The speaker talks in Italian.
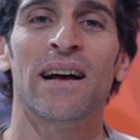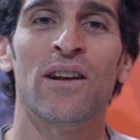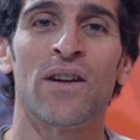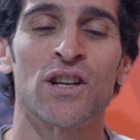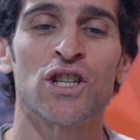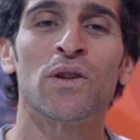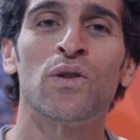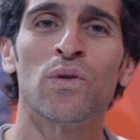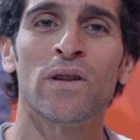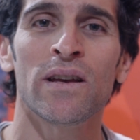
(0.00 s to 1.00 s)
Allora, ciao a
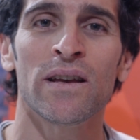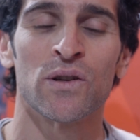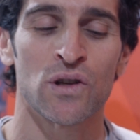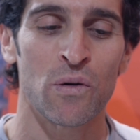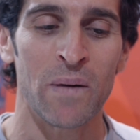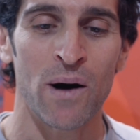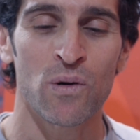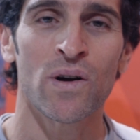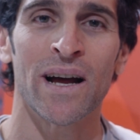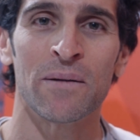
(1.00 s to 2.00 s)
tutti, io sono
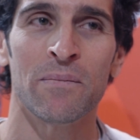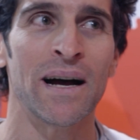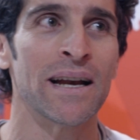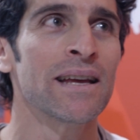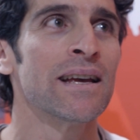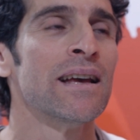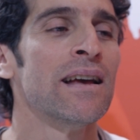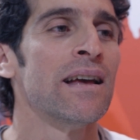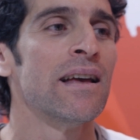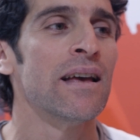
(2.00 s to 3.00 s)
Mauro Calibani,
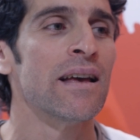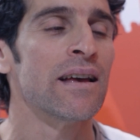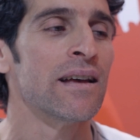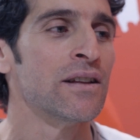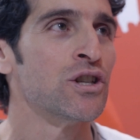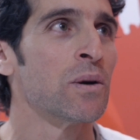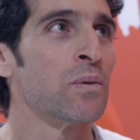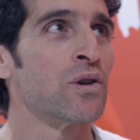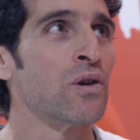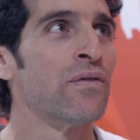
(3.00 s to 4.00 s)
e,
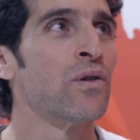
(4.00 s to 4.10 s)
diciamo, sono il